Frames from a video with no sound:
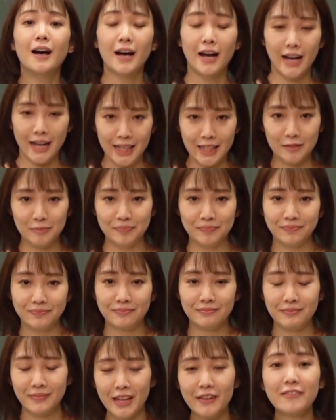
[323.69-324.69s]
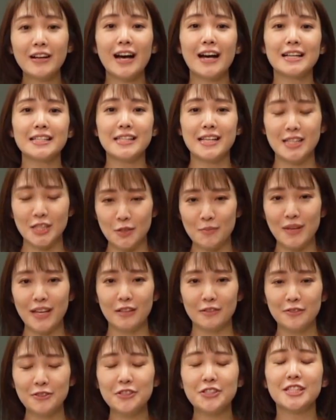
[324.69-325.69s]
はい。では、説
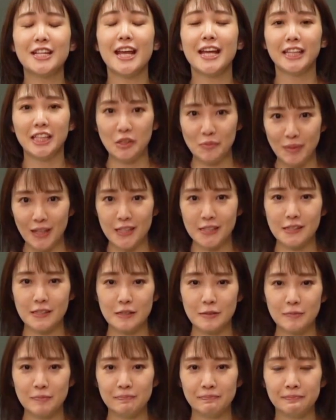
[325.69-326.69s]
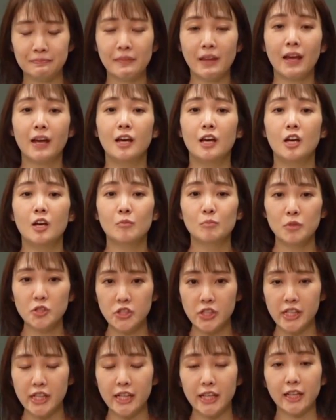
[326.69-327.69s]
明をしていきます。も
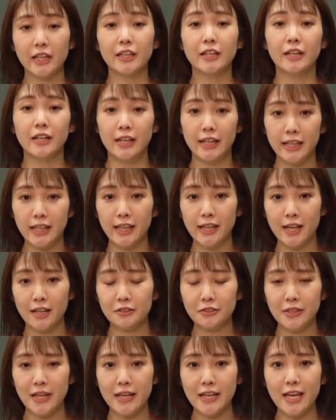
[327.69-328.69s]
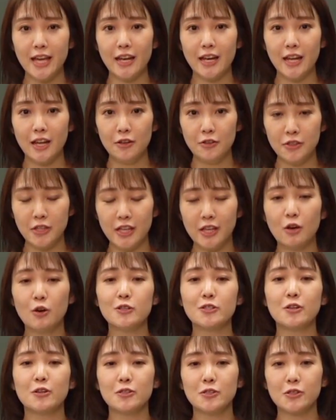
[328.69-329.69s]
し、力学的エネルギー保
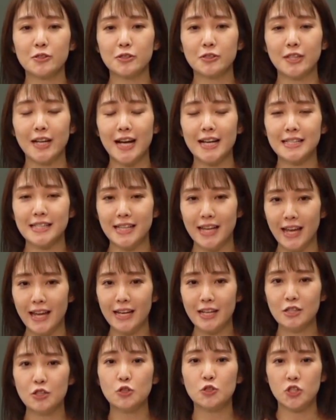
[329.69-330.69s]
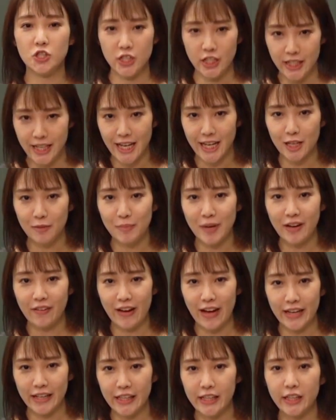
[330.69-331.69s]
存則が成立しない場
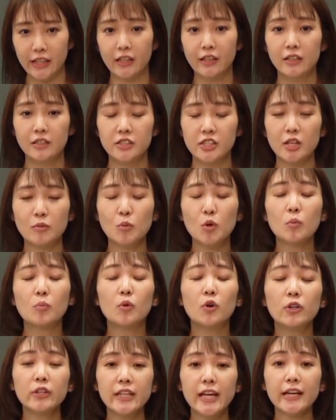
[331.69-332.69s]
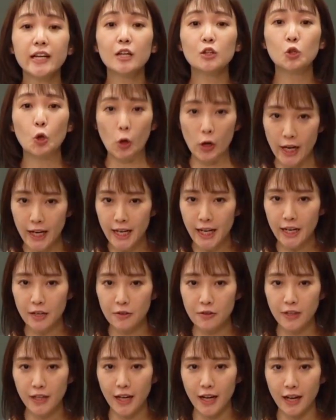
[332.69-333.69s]
合、じゃあもう問題が解けない
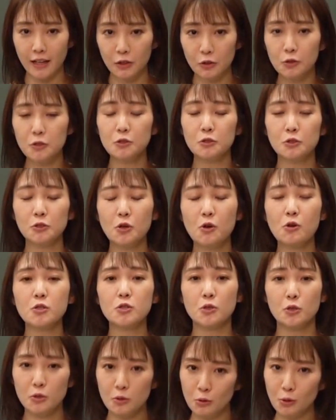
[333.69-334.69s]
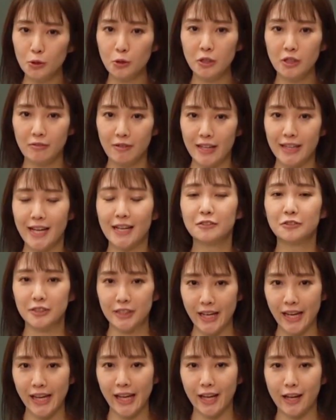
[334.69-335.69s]
のかというと、そういうことではなく
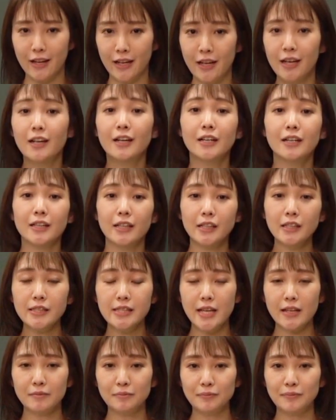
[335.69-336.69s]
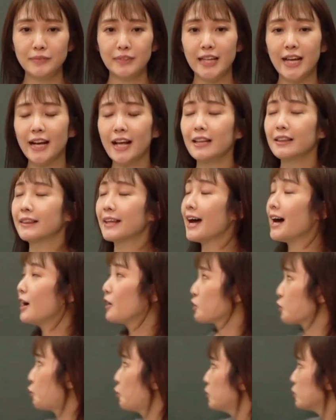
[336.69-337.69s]
て、以前習ったこ